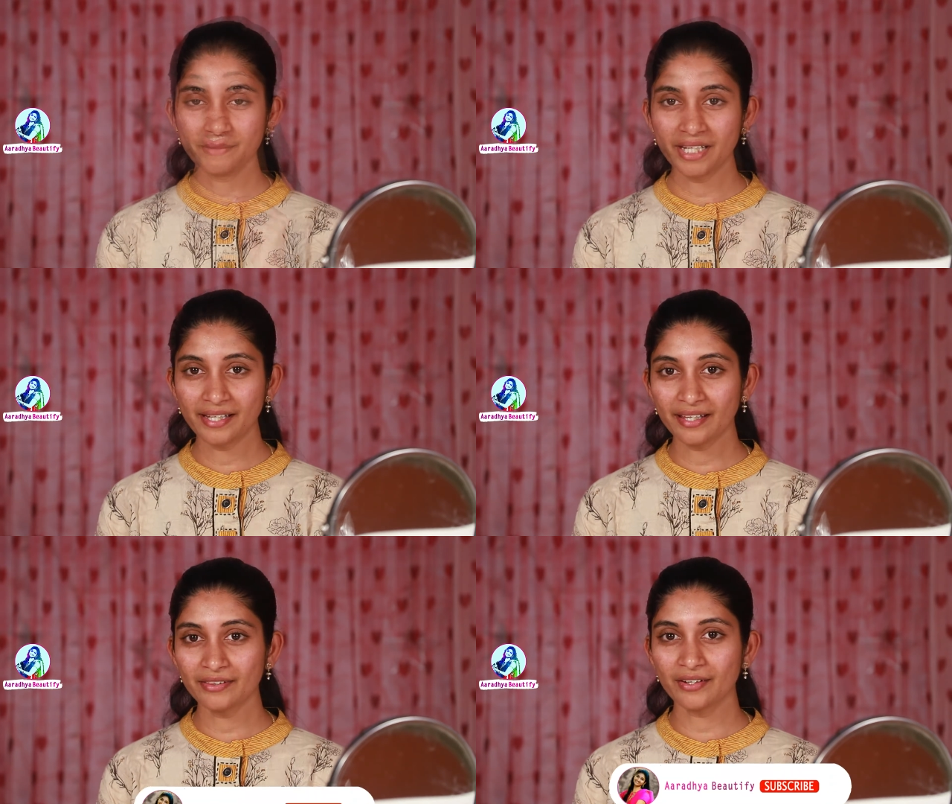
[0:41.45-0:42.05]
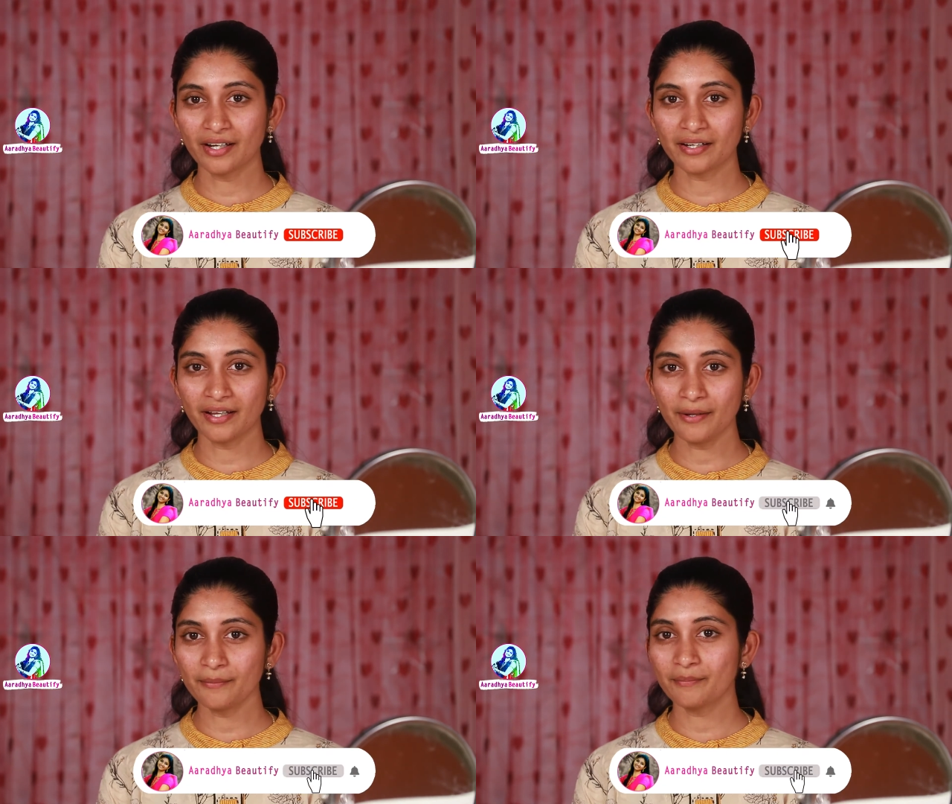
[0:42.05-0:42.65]
మిల్క్
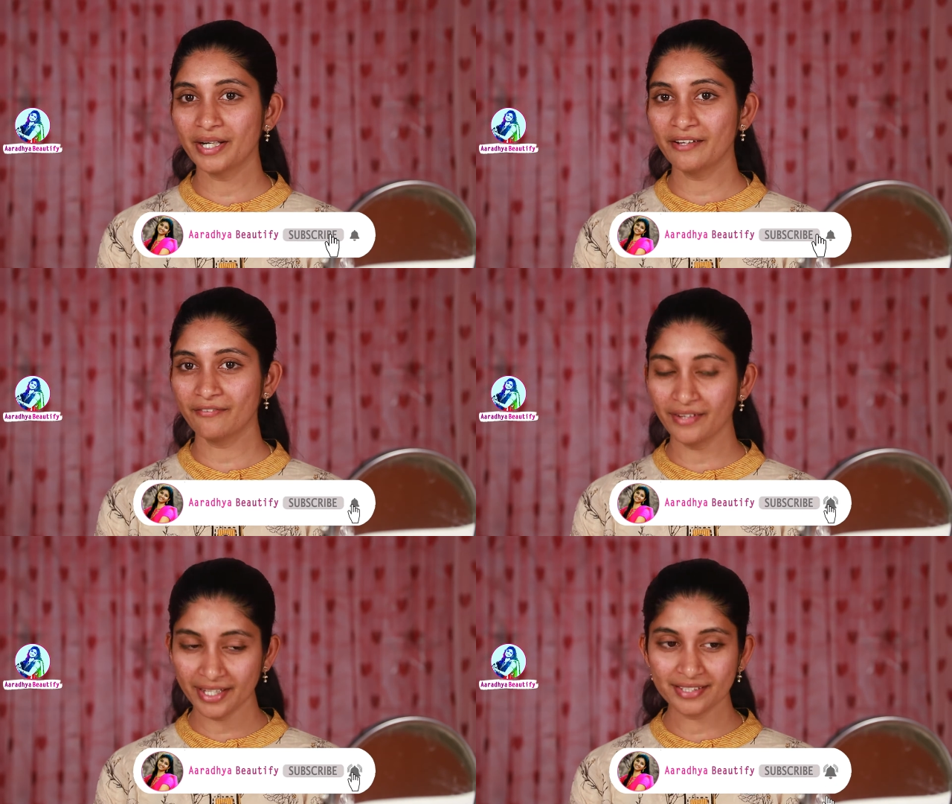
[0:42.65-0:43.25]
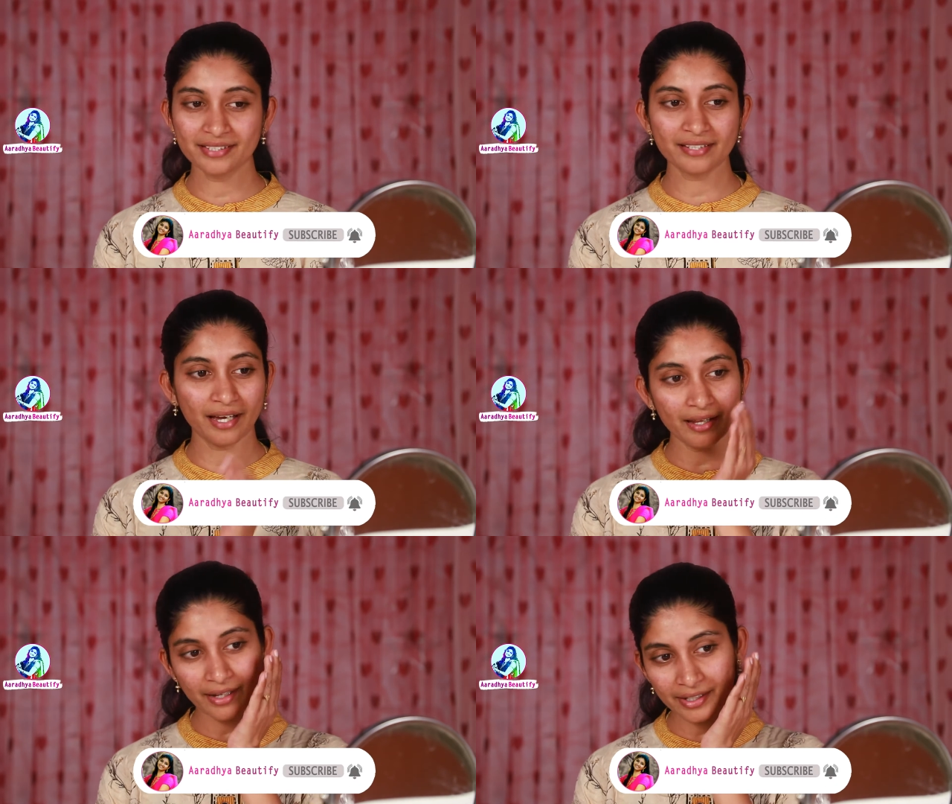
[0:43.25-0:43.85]
ఎందుకంటే మన ఫేస్
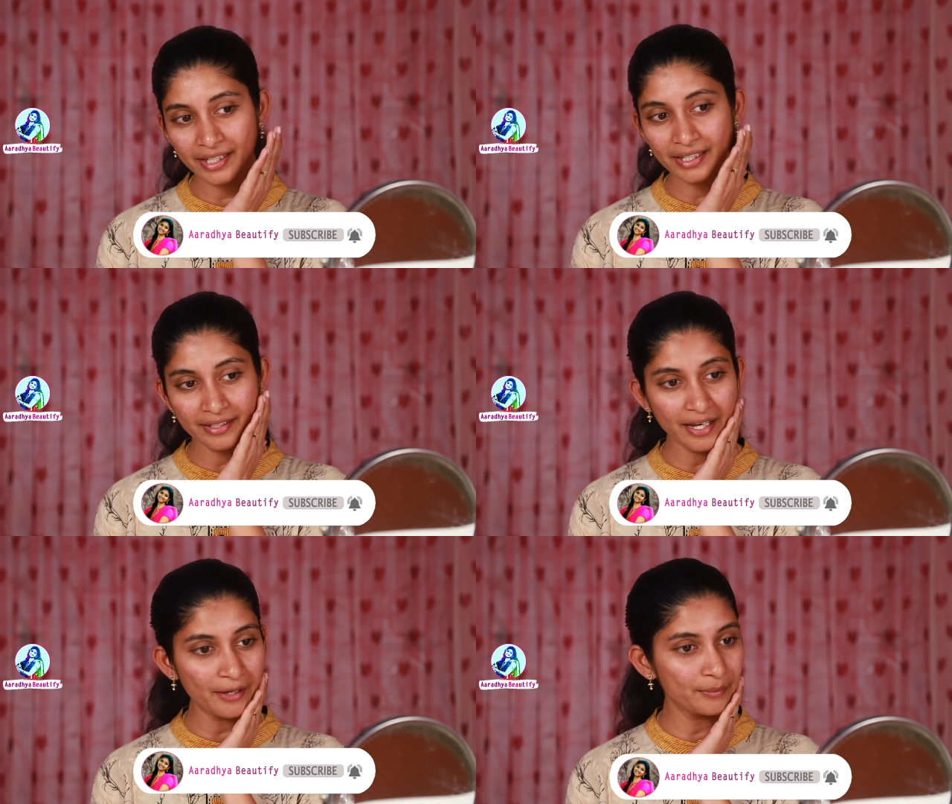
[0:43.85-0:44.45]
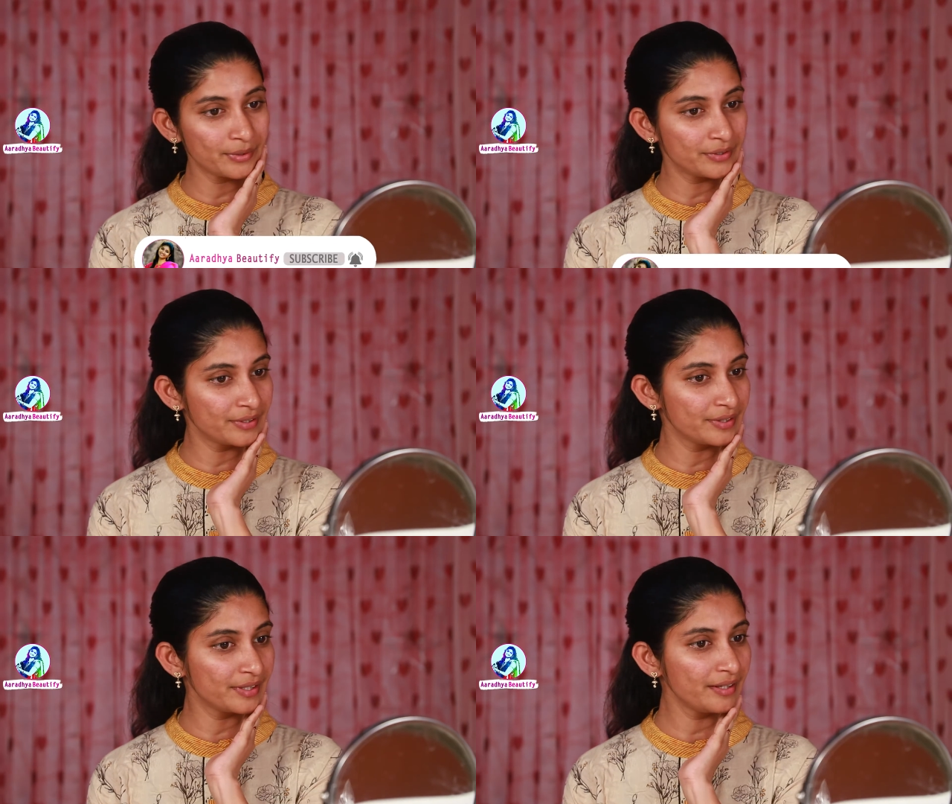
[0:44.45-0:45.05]
చాలా నీట్గా
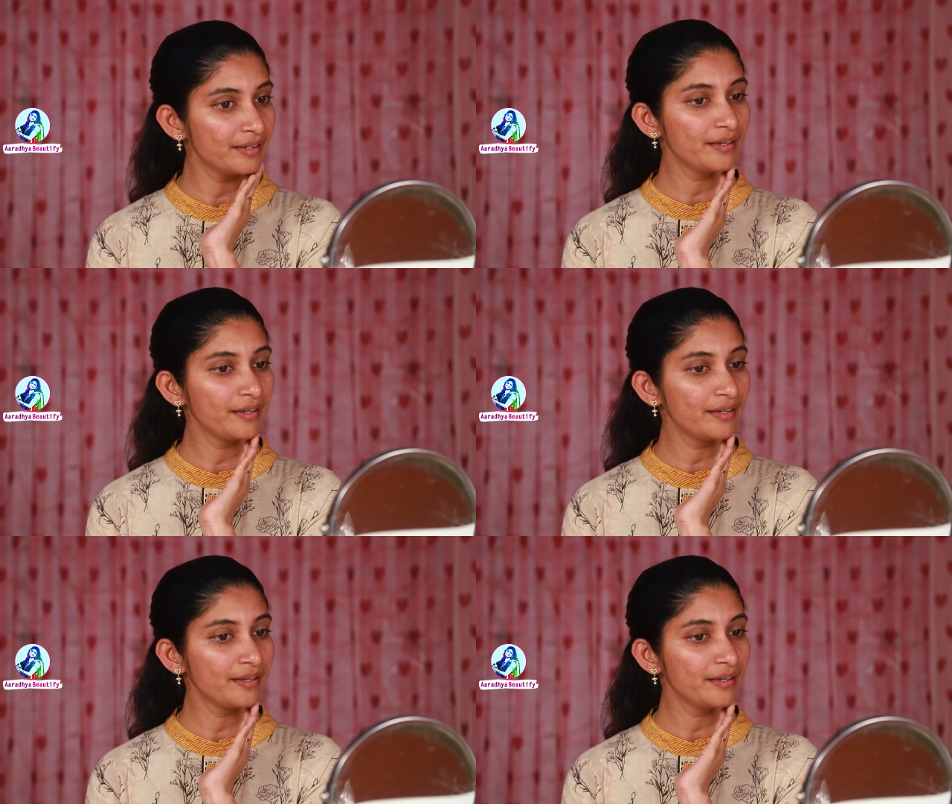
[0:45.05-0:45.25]
అయిపోతుంది